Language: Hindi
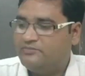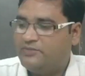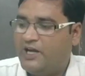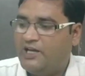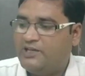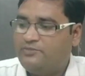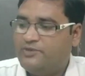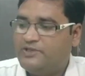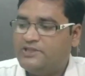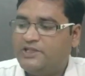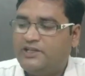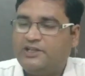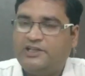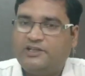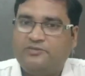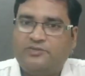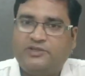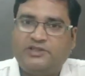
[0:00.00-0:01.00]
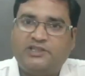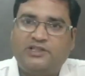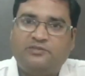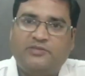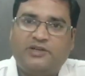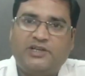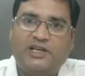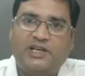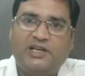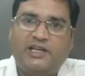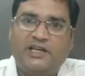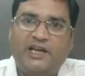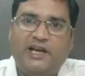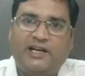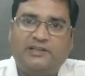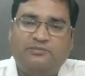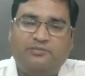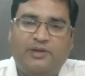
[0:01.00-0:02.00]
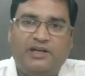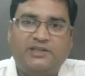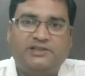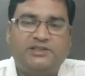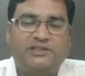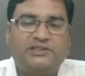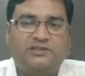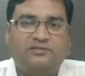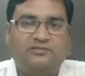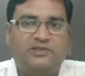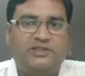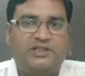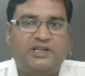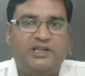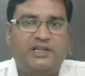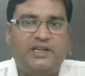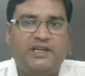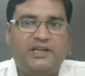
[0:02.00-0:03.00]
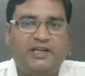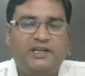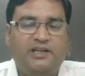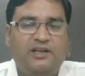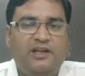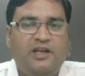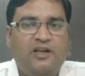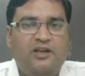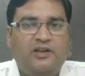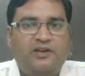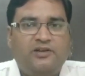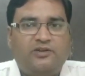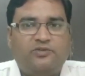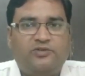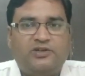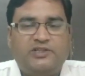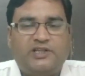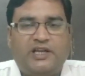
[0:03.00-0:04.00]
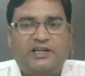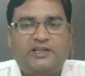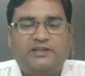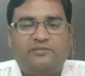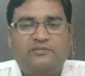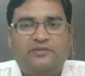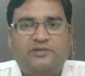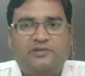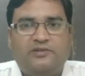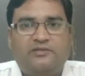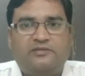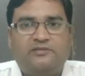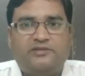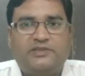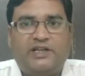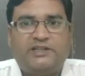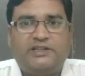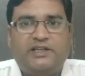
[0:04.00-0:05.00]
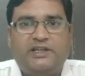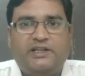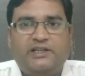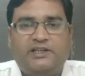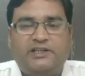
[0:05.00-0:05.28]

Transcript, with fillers: भाजपा संगठन मंत्रिमंडल के आसपास ही सिमट कर रह गई क्योंकि जाना जाता है